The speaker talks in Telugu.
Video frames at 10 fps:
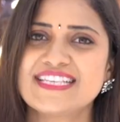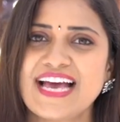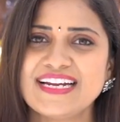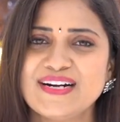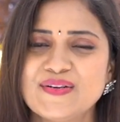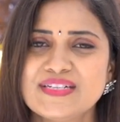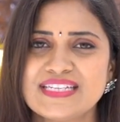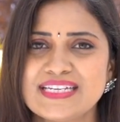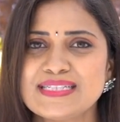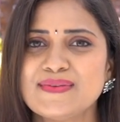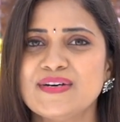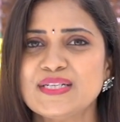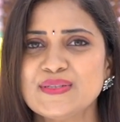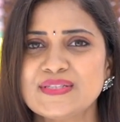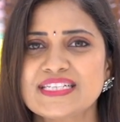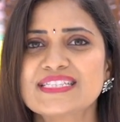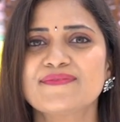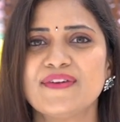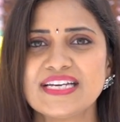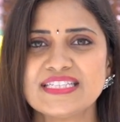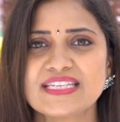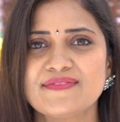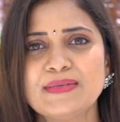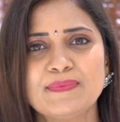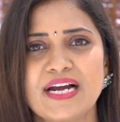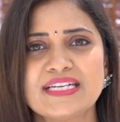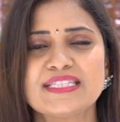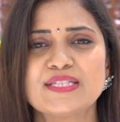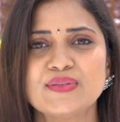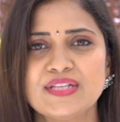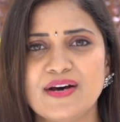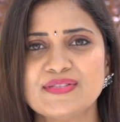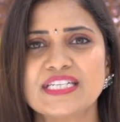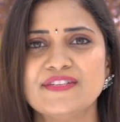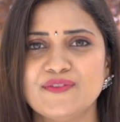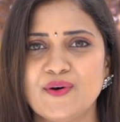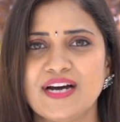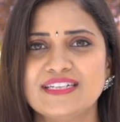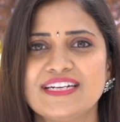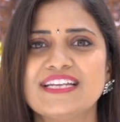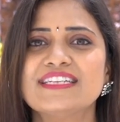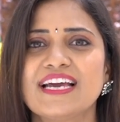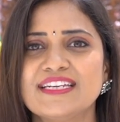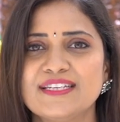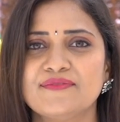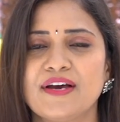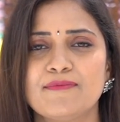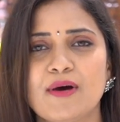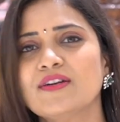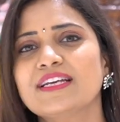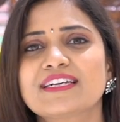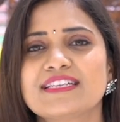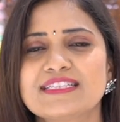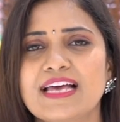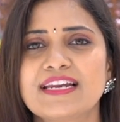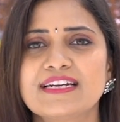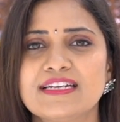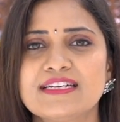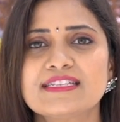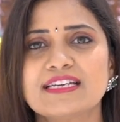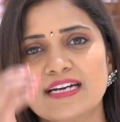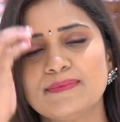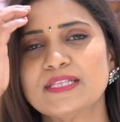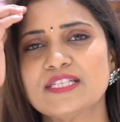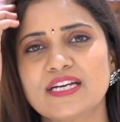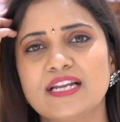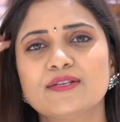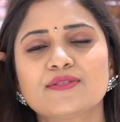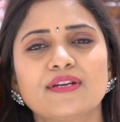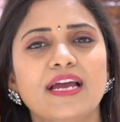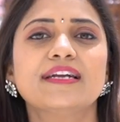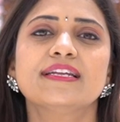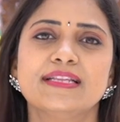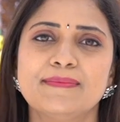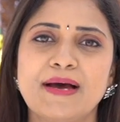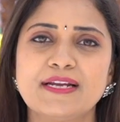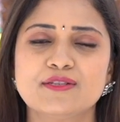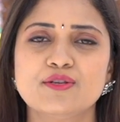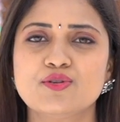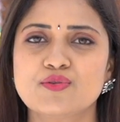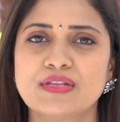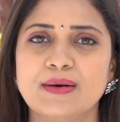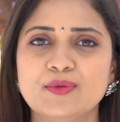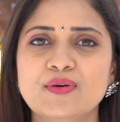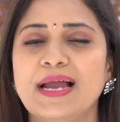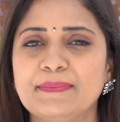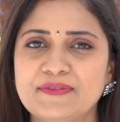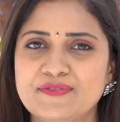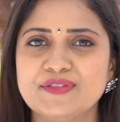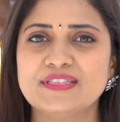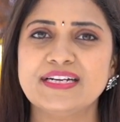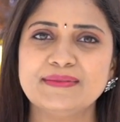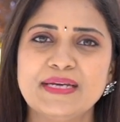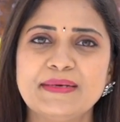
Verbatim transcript: శారీ కోడ్ సిఎస్ఎం వన్ టూ సిక్స్ ఫైవ్ సెవెన్ ప్రైస్ టూ థౌజండ్ ఫోర్ హండ్రెడ్ అండ్ నైన్టీ ఫైవ్ బాగున్నాయి కదా శారీ కలర్స్ ఇంకా మంచి కలర్స్ ఉన్నాయండి ఇదే ప్యాటర్న్లో చూద్దాము అండ్ బిఫోర్ దట్